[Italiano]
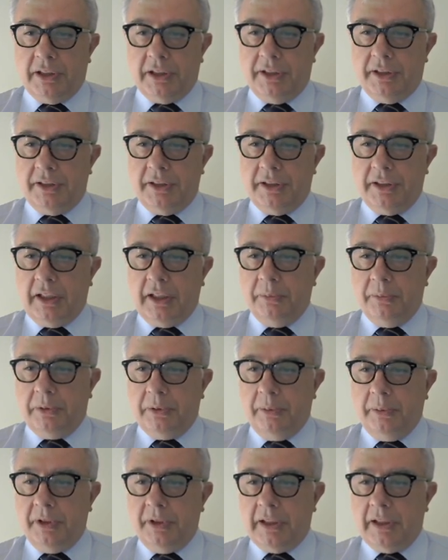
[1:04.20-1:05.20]
densità di
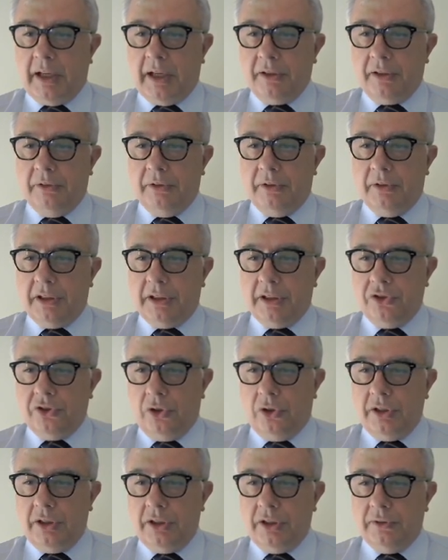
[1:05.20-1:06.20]
probabilità con la
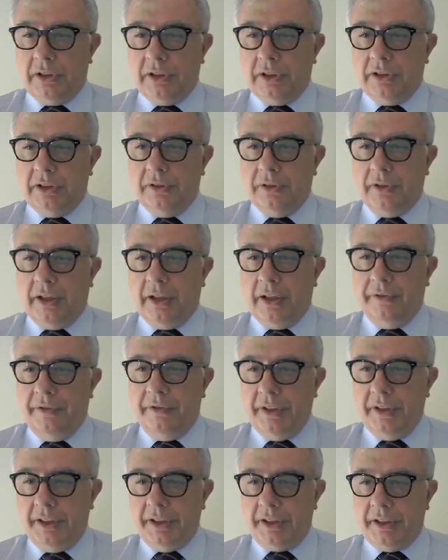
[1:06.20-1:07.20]
solita notazione
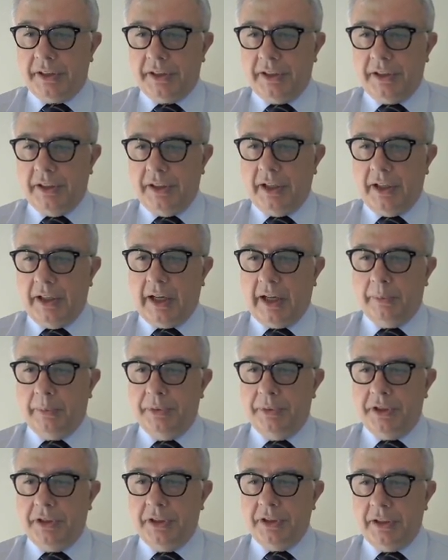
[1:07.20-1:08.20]
fx
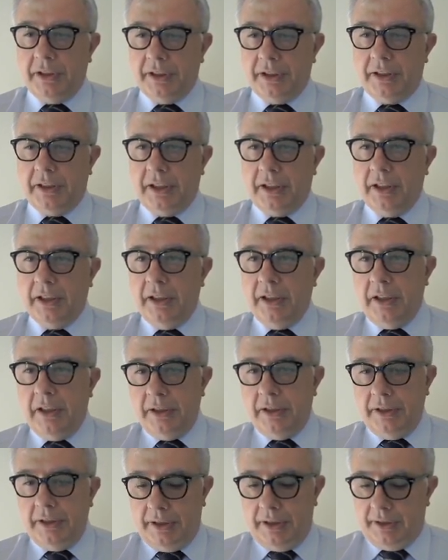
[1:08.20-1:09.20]
apice θ
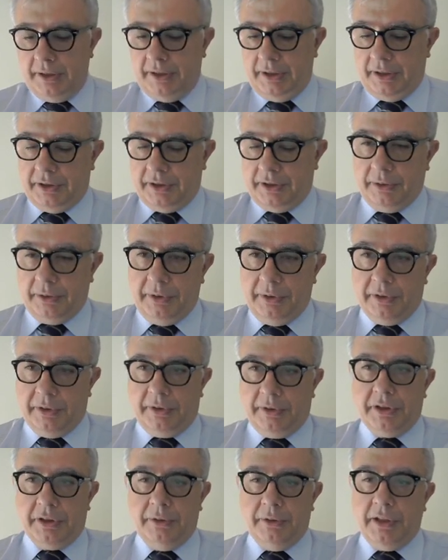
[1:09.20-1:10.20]
di x, quindi
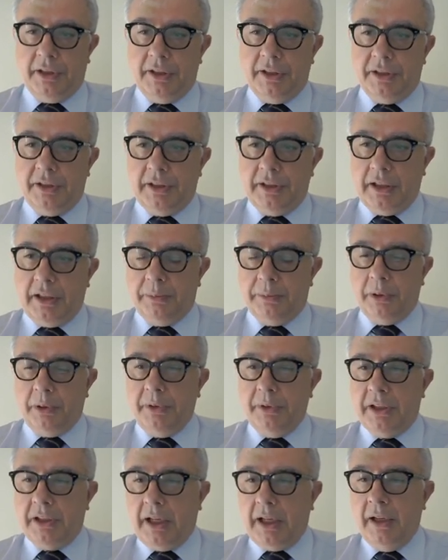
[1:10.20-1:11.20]
questa è una densità di
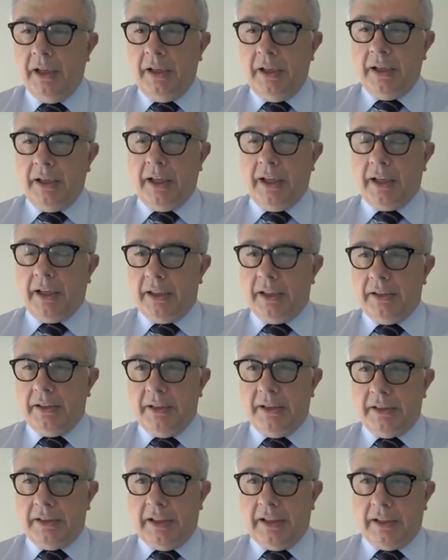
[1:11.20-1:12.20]
probabilità che è
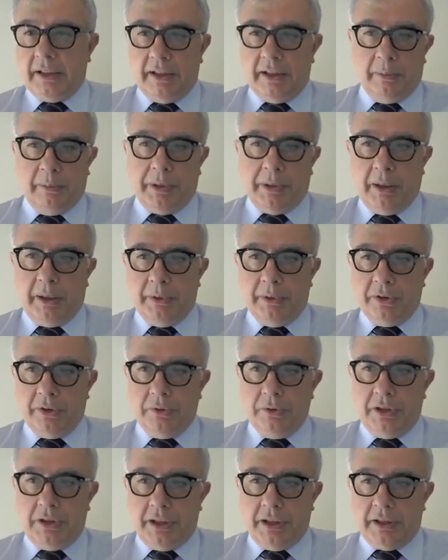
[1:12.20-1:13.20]
caratterizzata dal
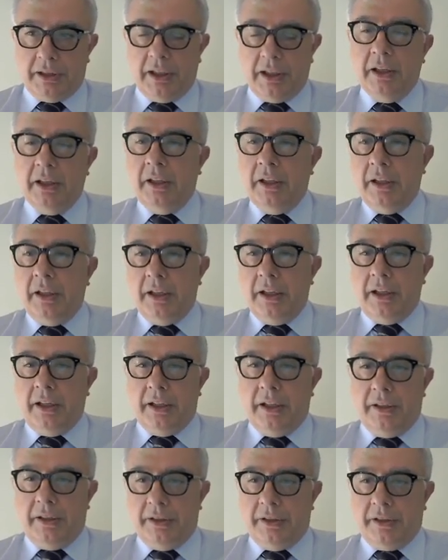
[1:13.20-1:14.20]
parametro θ
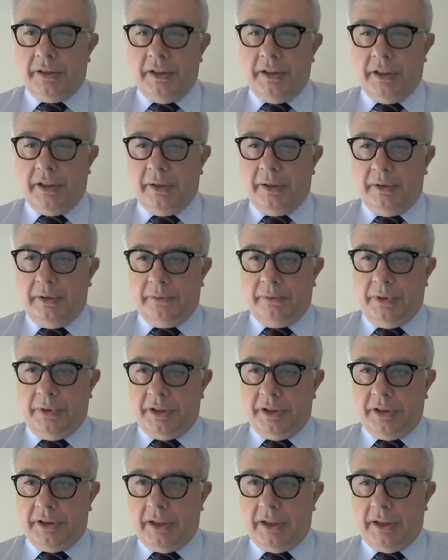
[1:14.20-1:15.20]
e se
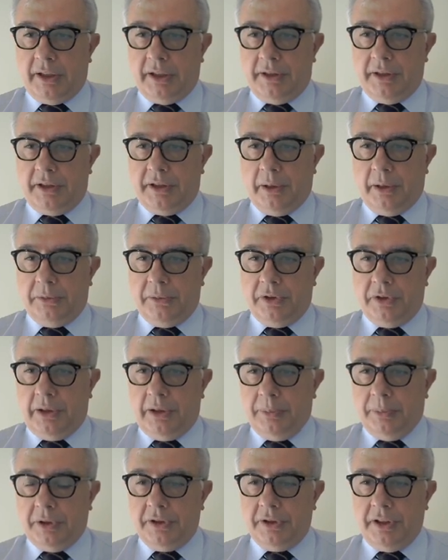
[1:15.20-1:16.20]
questa, diciamo, se
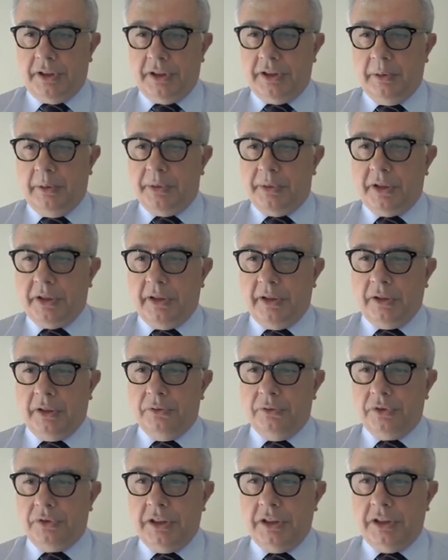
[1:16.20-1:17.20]
l'ipotesi è semplice, la
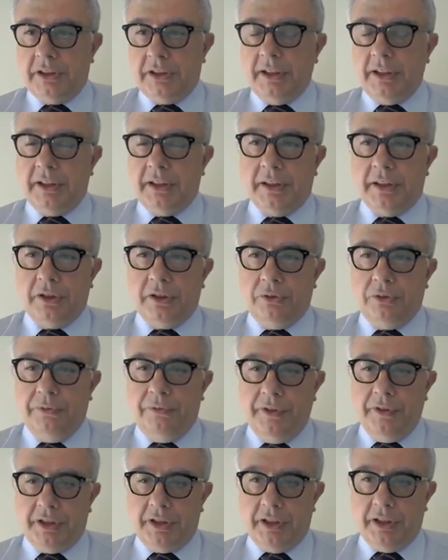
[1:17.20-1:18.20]
conoscenza di θ è
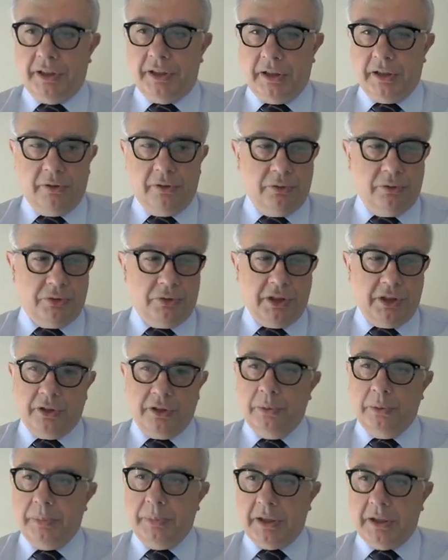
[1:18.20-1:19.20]
sufficiente a conoscere
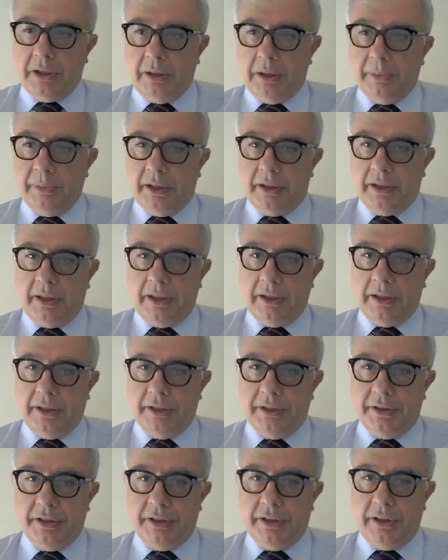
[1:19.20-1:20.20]
completamente la
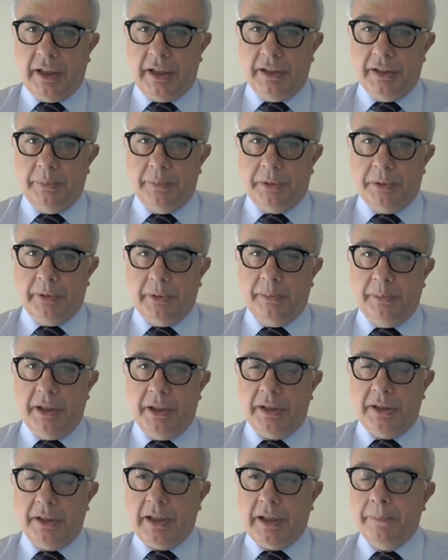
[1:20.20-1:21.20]
densità di
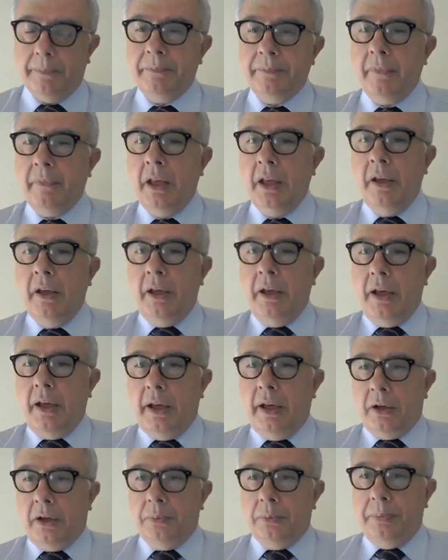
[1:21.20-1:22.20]
probabilità.
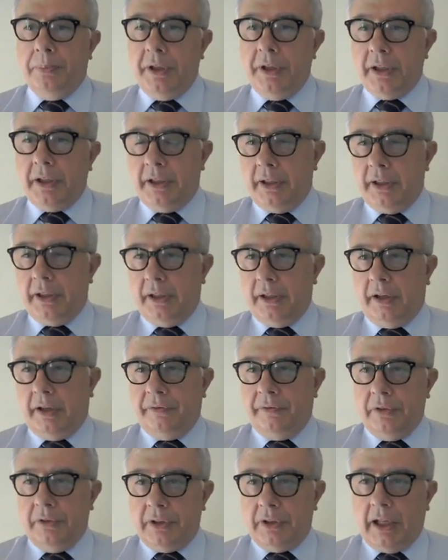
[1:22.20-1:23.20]
Ecco, per eh,
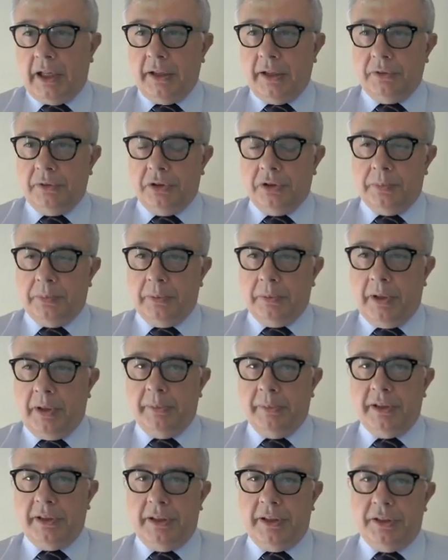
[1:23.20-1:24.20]
affrontare questo
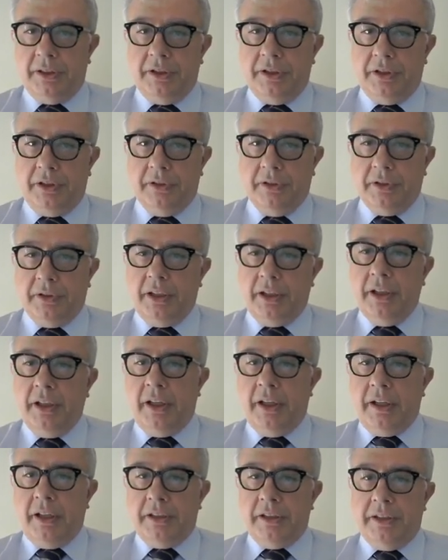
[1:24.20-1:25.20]
problema di decisione
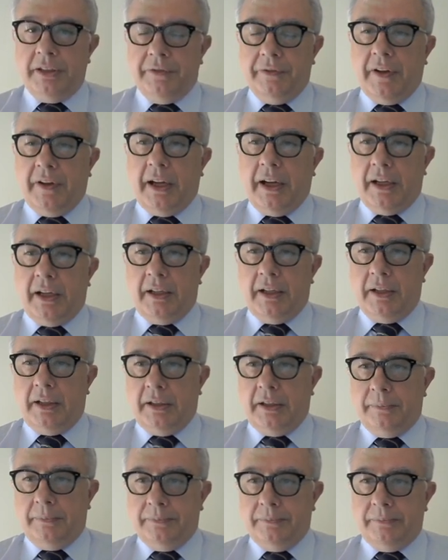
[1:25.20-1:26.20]
si fa
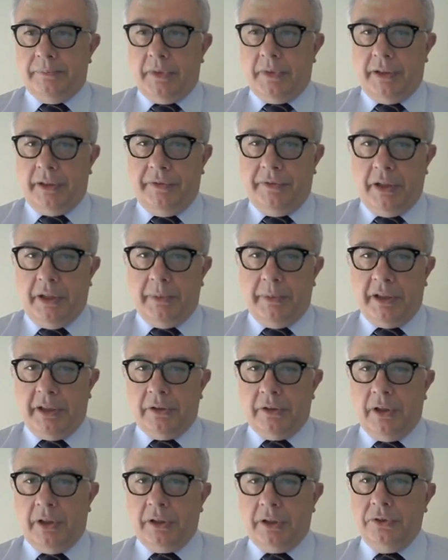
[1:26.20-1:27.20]
ehm,
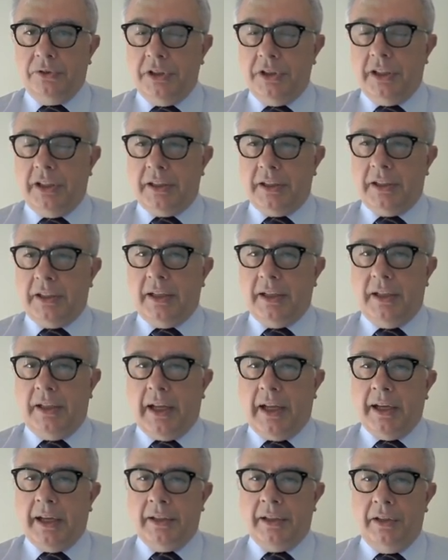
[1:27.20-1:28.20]
riferimento alla cosiddetta
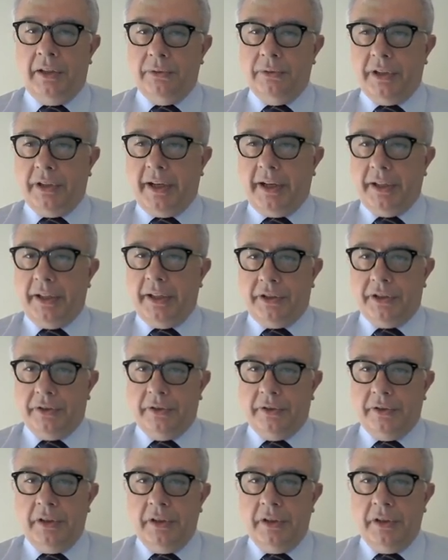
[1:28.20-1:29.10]
likelihood ratio,